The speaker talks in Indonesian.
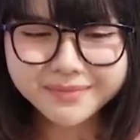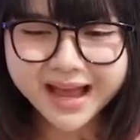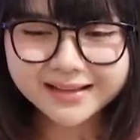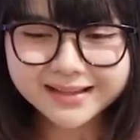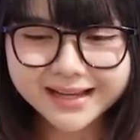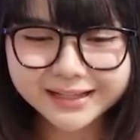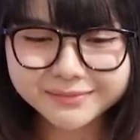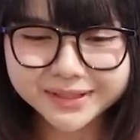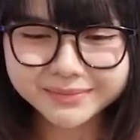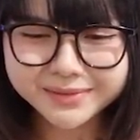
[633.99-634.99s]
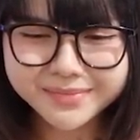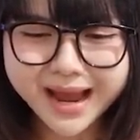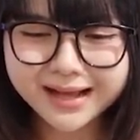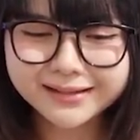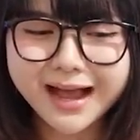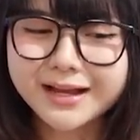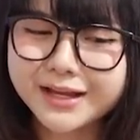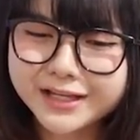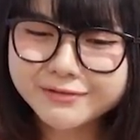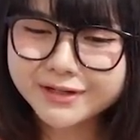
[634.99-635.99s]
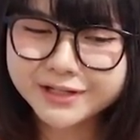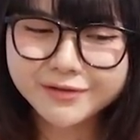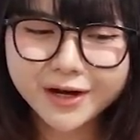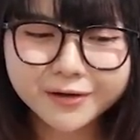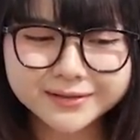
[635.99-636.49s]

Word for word: biasa ya teman-teman biasanya jiwa-jiwa